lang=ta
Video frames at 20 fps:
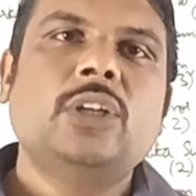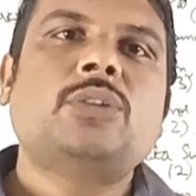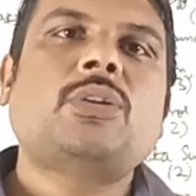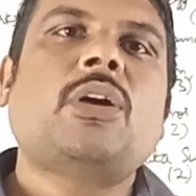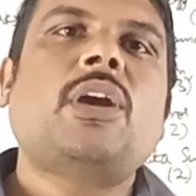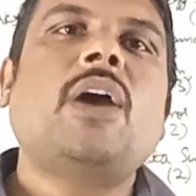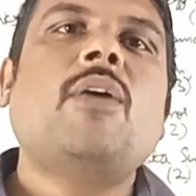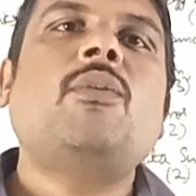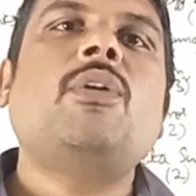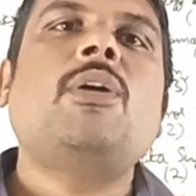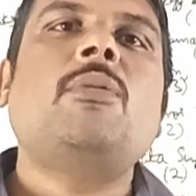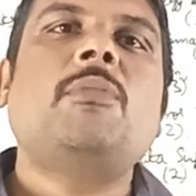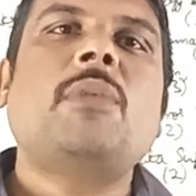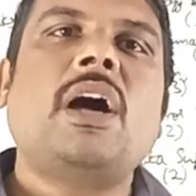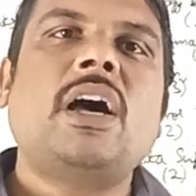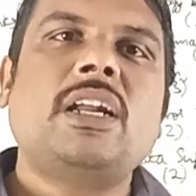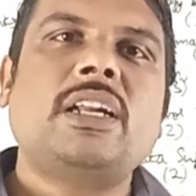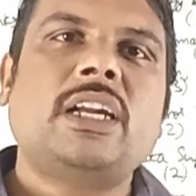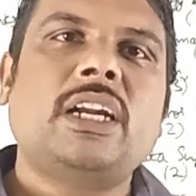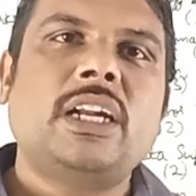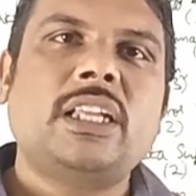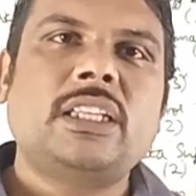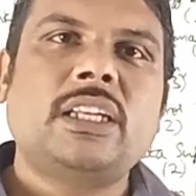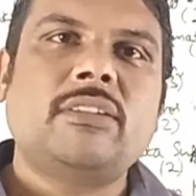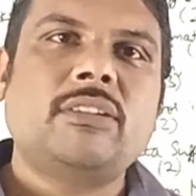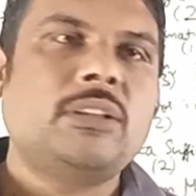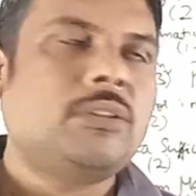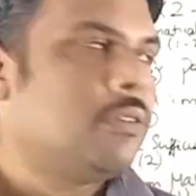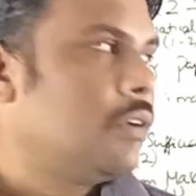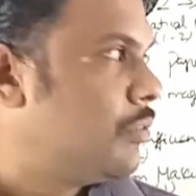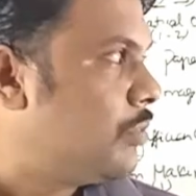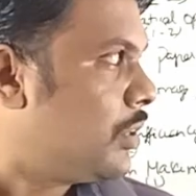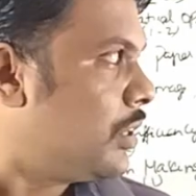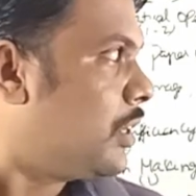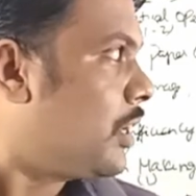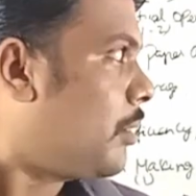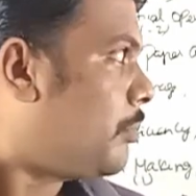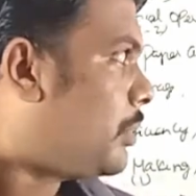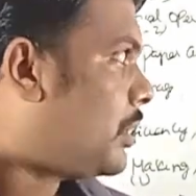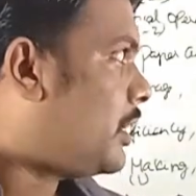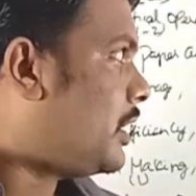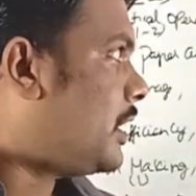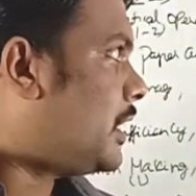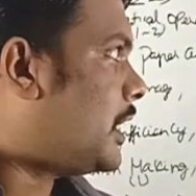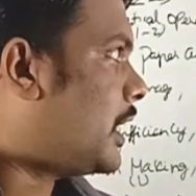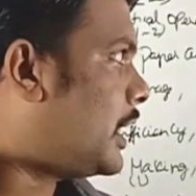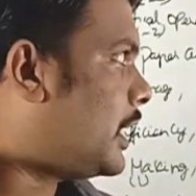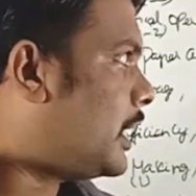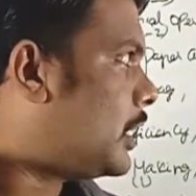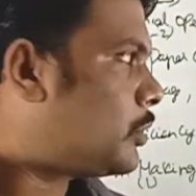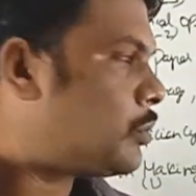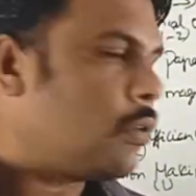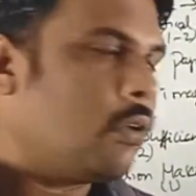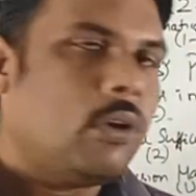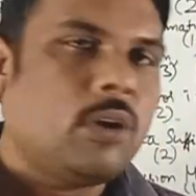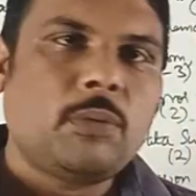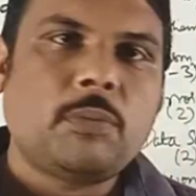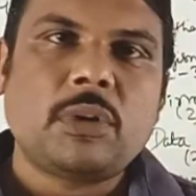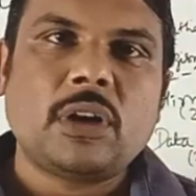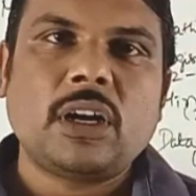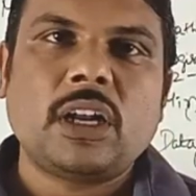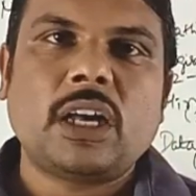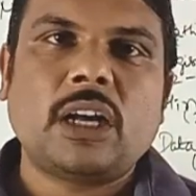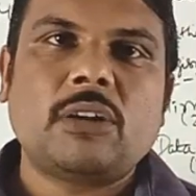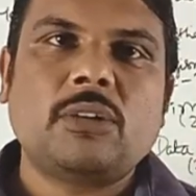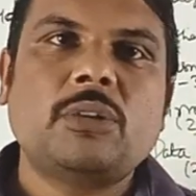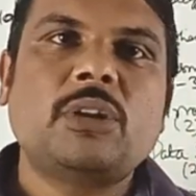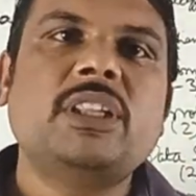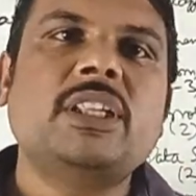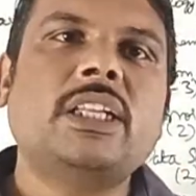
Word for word: ஸோ எவ்வளோ மார்க் எடுத்தால் வந்து ஒவ்வொரு டாப்பிக்லையும் நீங்கள் நிறையா ஸ்கோர் பண்ணலாம்